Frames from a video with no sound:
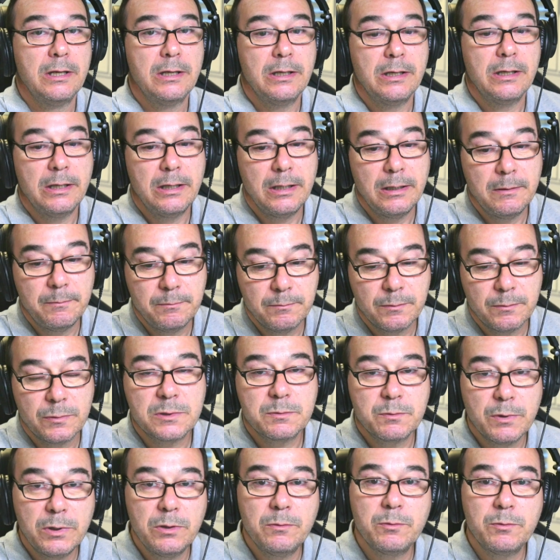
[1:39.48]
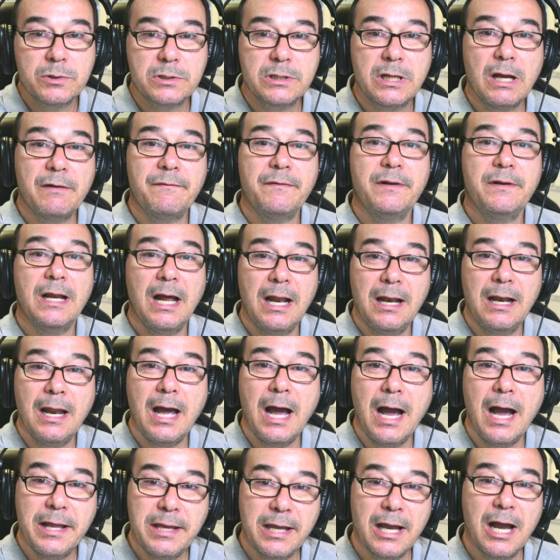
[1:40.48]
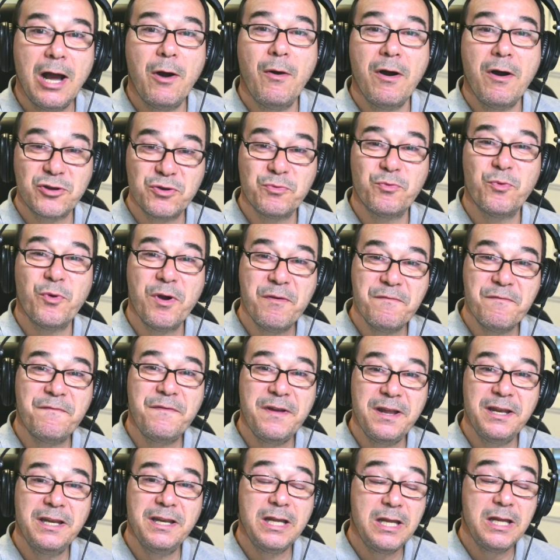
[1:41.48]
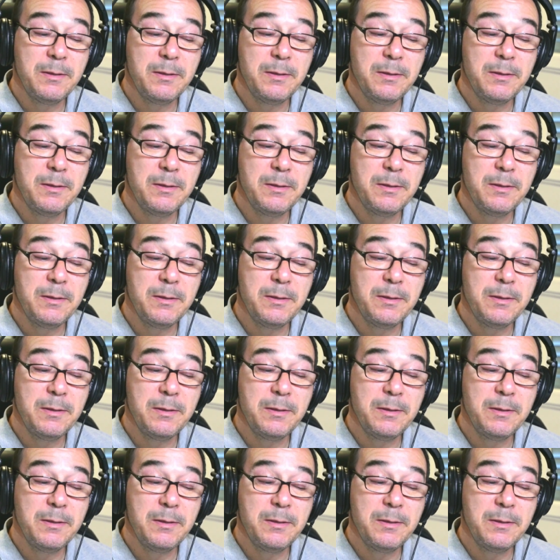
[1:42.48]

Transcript: eh, pues bueno, pues que al final ha llegado a su buen fin